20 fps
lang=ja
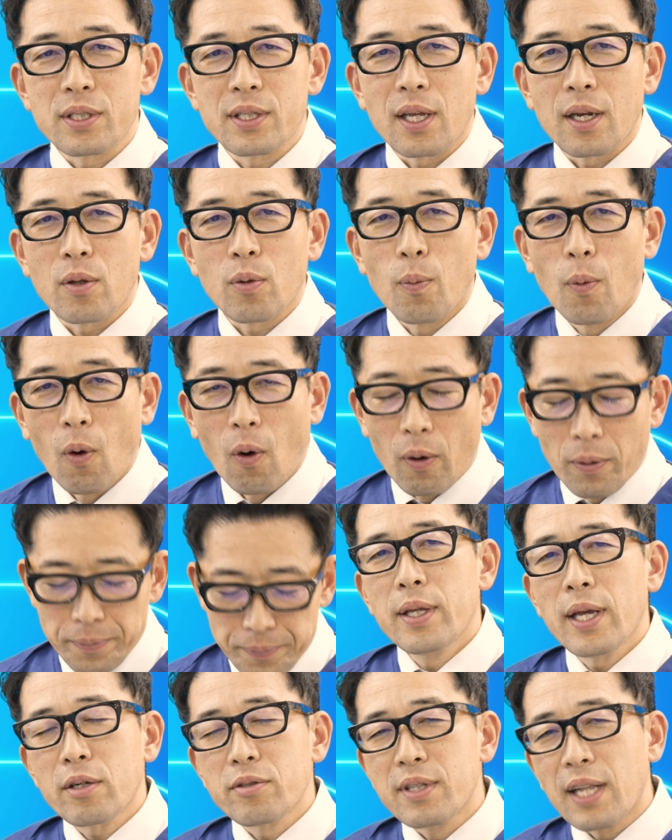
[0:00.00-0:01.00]
すけれども
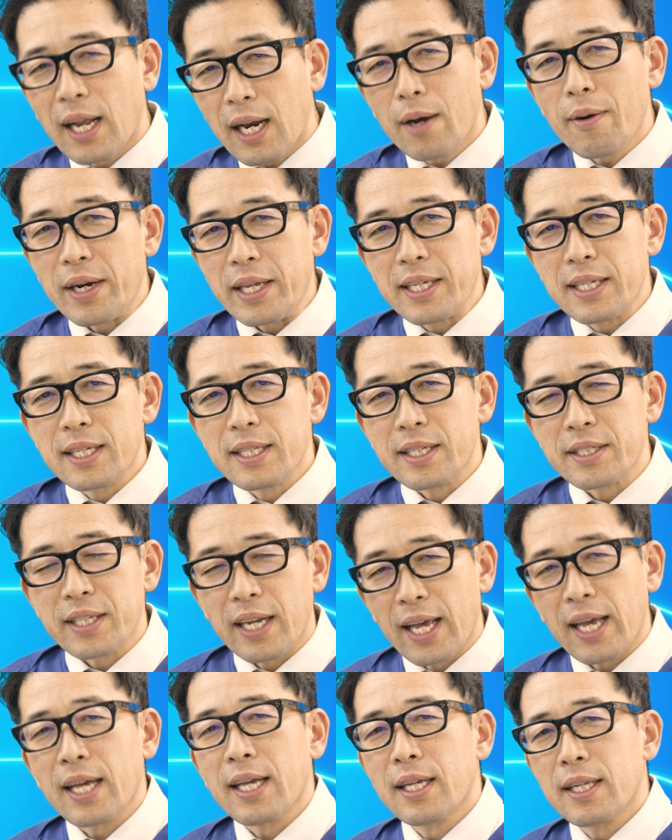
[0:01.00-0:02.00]
約7割ですね